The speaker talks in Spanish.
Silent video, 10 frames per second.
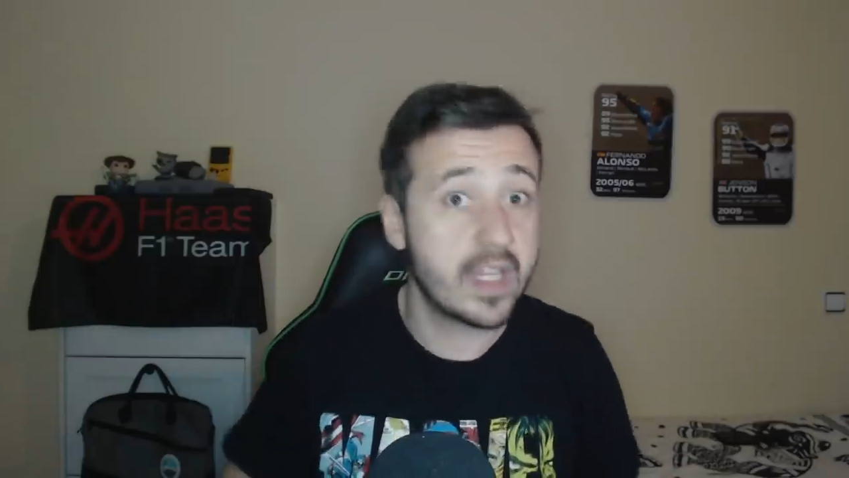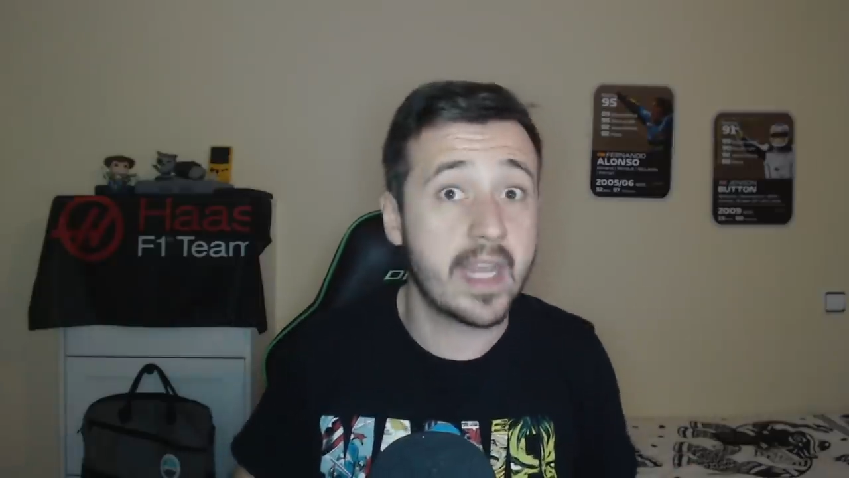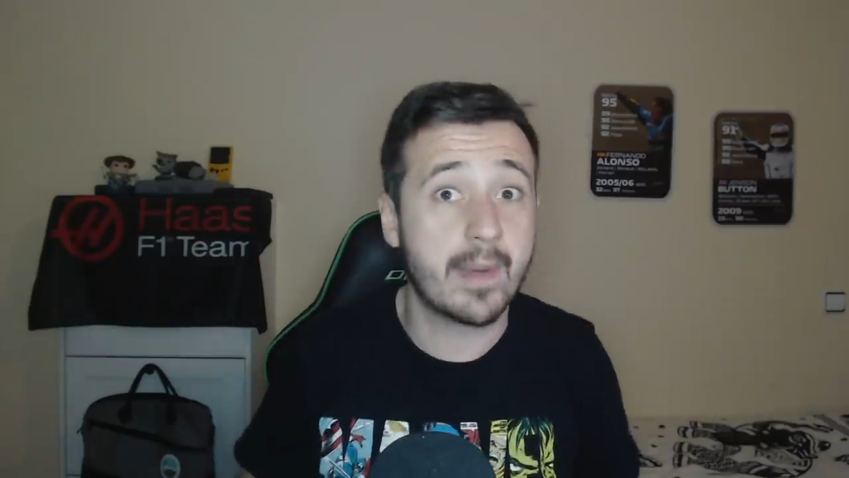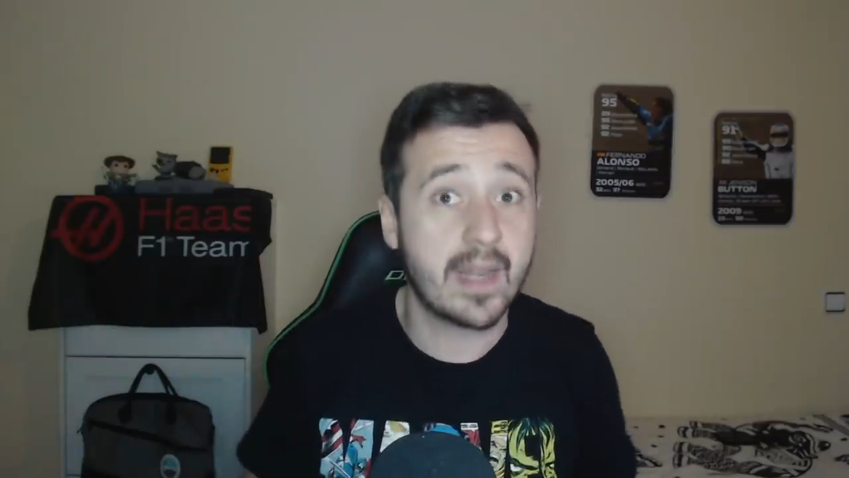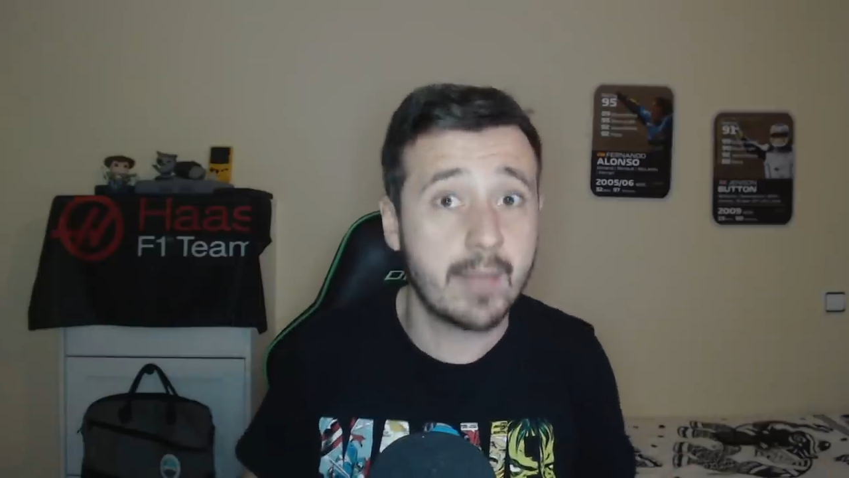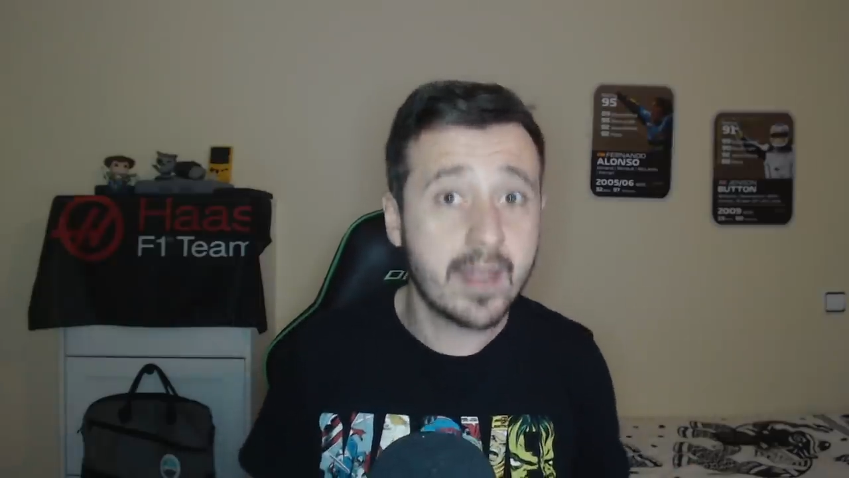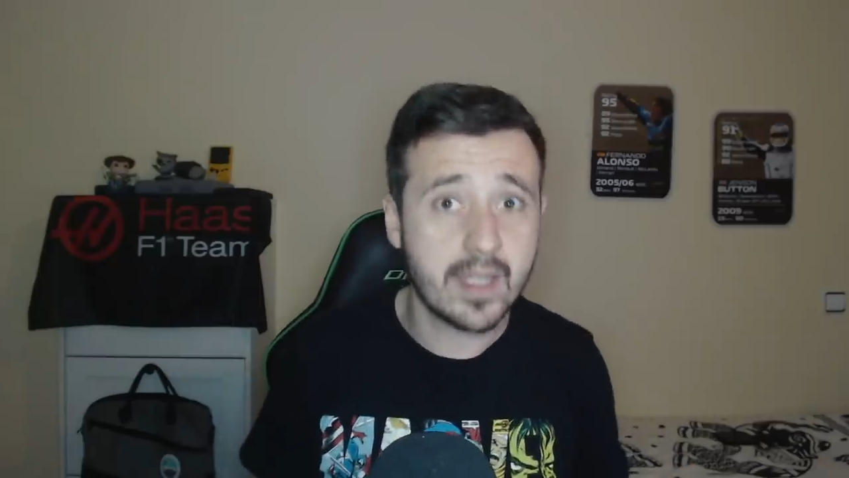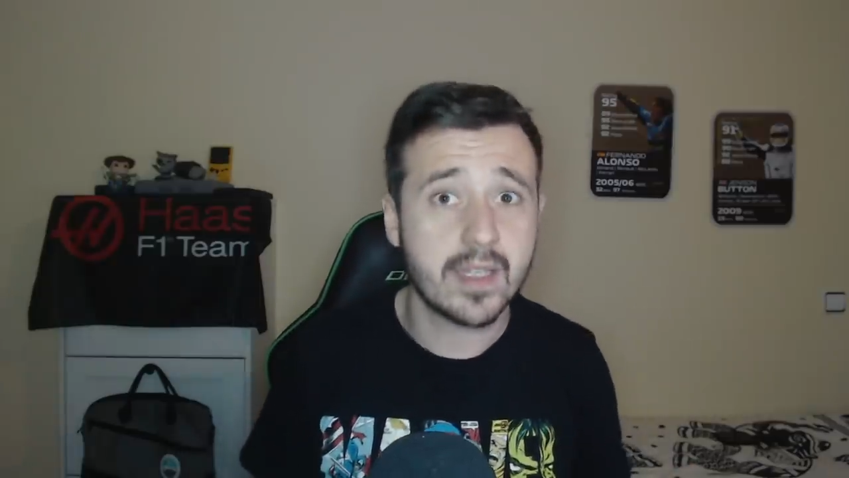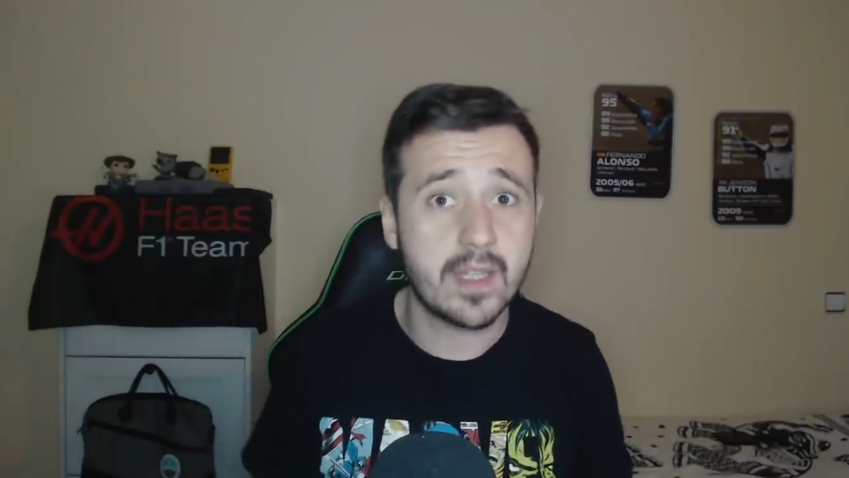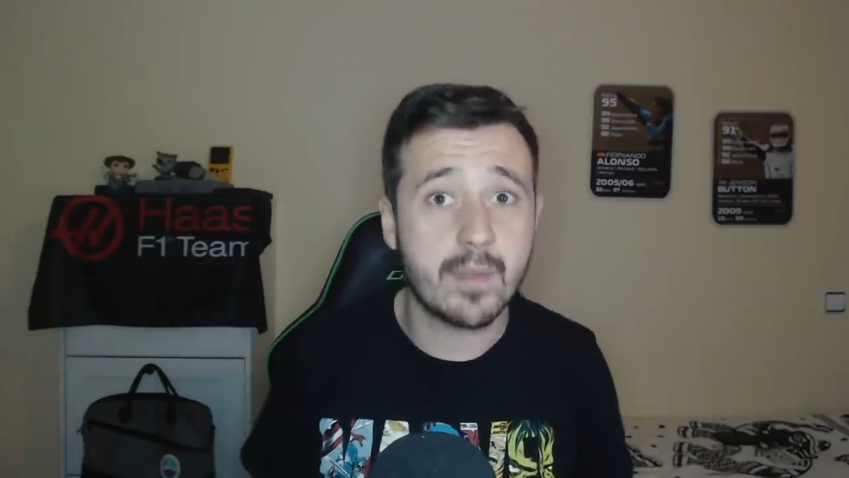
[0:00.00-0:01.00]
Y hablar de Mercedes
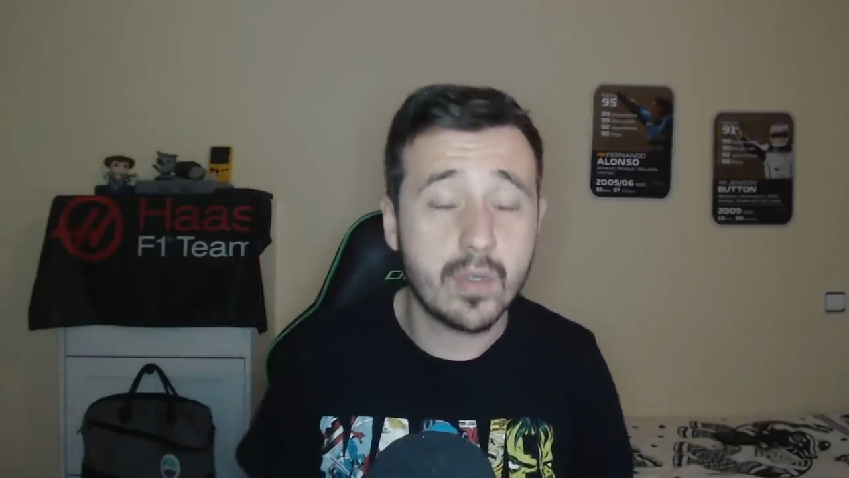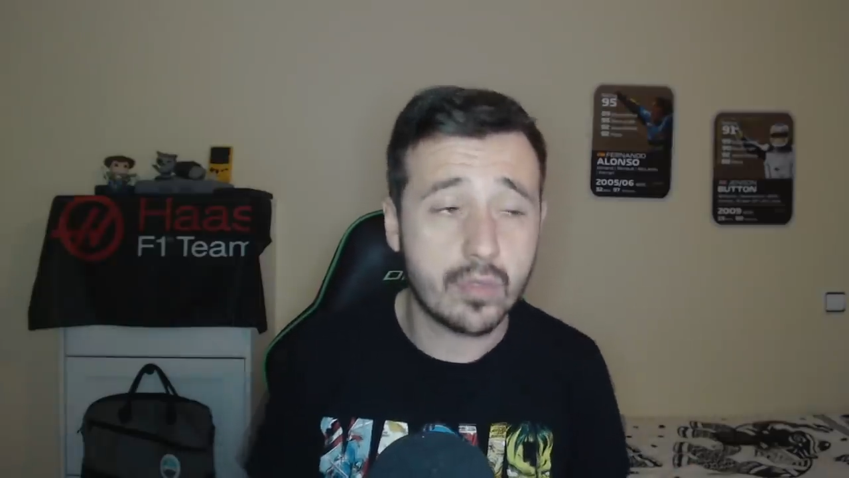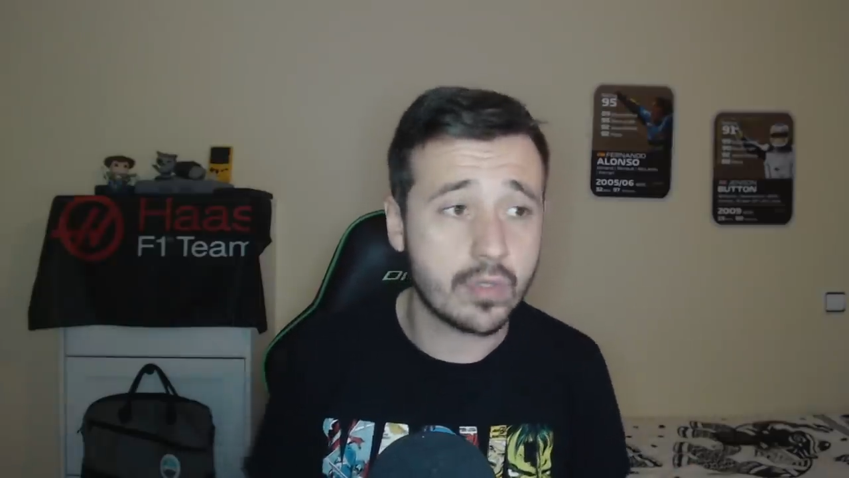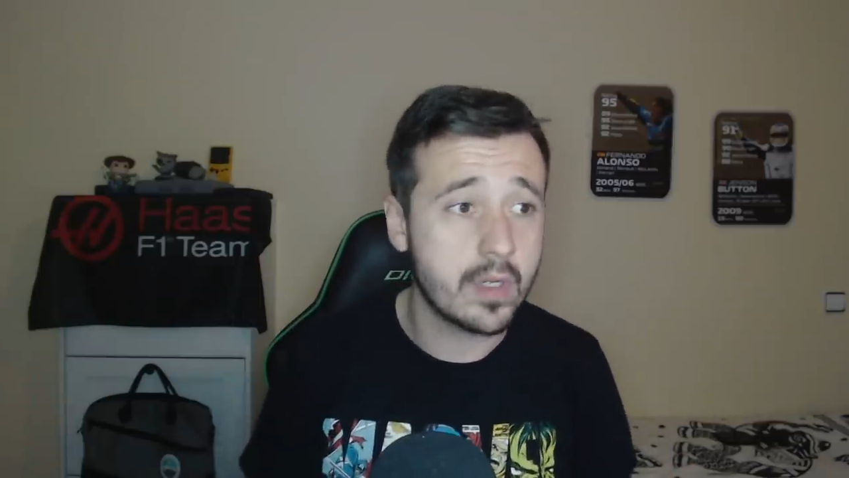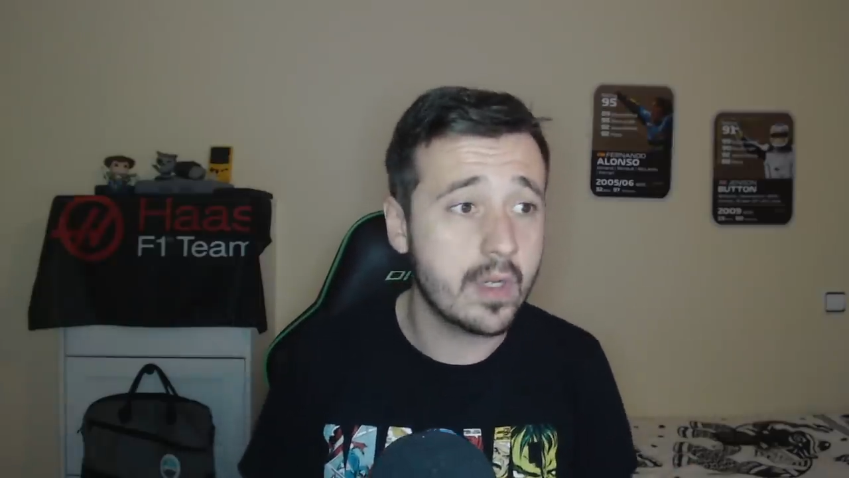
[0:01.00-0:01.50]
en 10 minutos